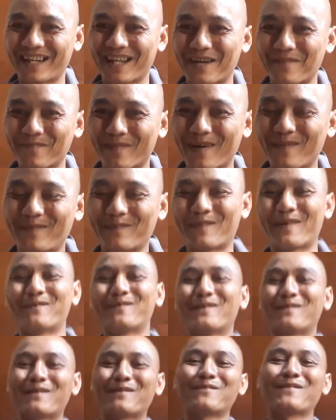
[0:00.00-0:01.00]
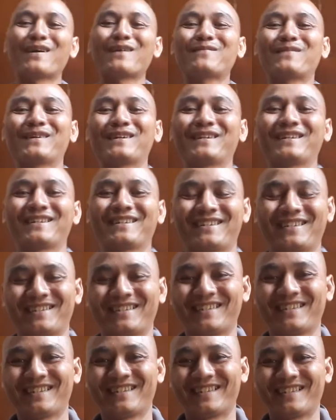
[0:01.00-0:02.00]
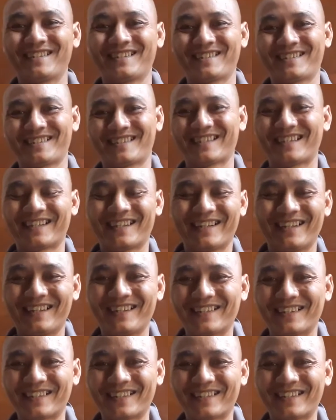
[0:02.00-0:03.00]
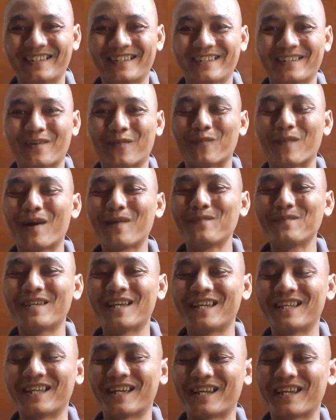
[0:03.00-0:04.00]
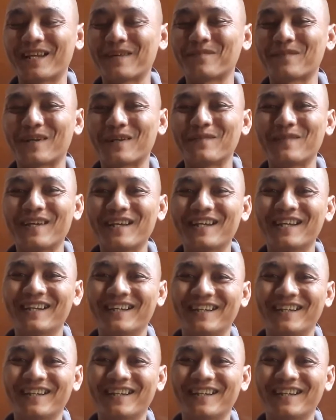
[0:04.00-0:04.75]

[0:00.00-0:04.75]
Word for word: nam bóp bóp bóp bóp, bóp. Đó còn bóp gì anh em tự biết